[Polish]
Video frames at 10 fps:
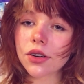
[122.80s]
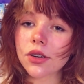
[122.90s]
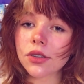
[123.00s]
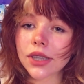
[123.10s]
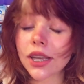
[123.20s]

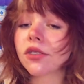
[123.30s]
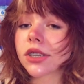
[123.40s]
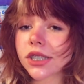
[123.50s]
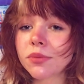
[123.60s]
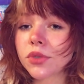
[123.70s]
o takie
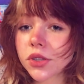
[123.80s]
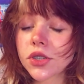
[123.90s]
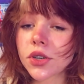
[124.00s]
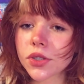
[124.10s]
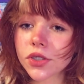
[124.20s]
właśnie
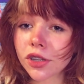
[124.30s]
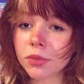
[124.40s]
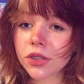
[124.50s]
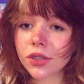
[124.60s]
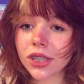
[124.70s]
młodsze
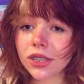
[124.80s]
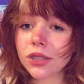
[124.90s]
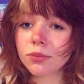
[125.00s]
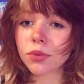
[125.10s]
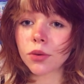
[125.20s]
osoby, to
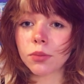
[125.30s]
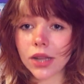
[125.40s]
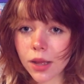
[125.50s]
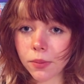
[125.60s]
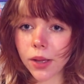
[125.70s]
jedynym
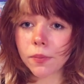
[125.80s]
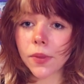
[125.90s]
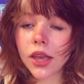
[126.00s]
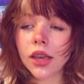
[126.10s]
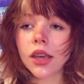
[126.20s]
problemem
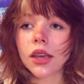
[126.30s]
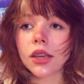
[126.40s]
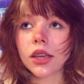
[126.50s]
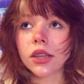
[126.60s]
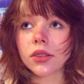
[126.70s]

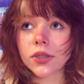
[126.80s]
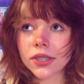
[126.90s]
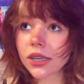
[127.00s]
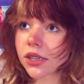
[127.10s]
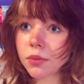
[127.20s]
y, to
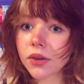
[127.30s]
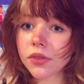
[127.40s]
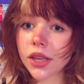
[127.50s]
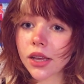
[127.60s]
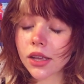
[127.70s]
jest tak
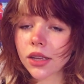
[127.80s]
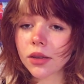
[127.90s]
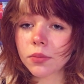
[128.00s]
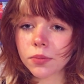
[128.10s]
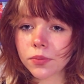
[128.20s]
naprawdę
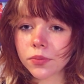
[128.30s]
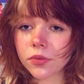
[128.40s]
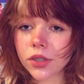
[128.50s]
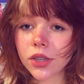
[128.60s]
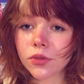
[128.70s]

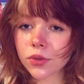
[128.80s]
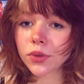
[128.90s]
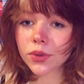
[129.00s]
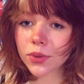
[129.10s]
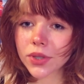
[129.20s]
y,
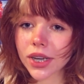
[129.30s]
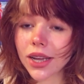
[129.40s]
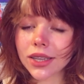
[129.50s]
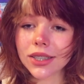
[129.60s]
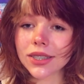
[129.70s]

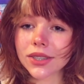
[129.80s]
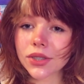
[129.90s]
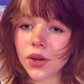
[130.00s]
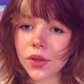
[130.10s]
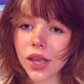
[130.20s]
fundusze i
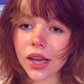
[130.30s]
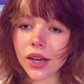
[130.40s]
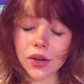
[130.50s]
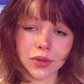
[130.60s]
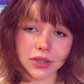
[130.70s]

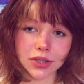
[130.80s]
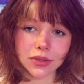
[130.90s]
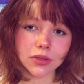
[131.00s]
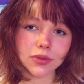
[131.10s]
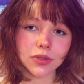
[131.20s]
zgoda
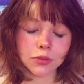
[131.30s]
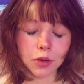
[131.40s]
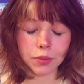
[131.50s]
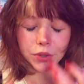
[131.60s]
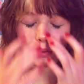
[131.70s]
rodziców lub
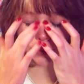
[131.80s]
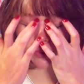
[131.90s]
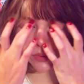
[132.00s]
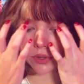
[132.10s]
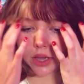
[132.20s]

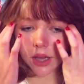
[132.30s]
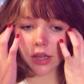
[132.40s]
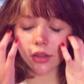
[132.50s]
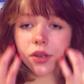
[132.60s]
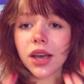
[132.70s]
opiekunów.
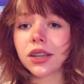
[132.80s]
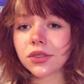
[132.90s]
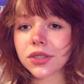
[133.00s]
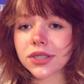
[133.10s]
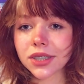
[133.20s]
No ale
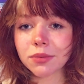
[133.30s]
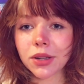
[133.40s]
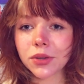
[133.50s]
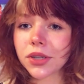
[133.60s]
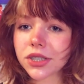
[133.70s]
to jest
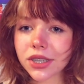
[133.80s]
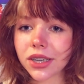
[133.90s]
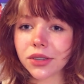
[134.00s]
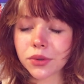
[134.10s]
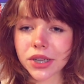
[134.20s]
chyba
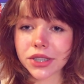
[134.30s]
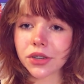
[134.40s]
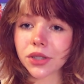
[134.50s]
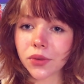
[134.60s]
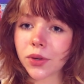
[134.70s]
logiczne i u
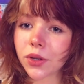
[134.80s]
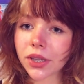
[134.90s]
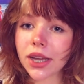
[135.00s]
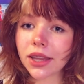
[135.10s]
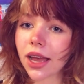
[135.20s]
każdego to
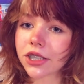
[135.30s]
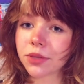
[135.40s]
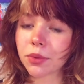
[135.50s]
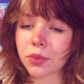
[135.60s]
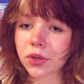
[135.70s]
wygląda
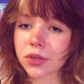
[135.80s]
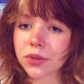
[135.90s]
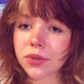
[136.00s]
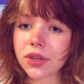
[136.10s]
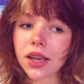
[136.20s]
inaczej po
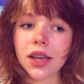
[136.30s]
prostu.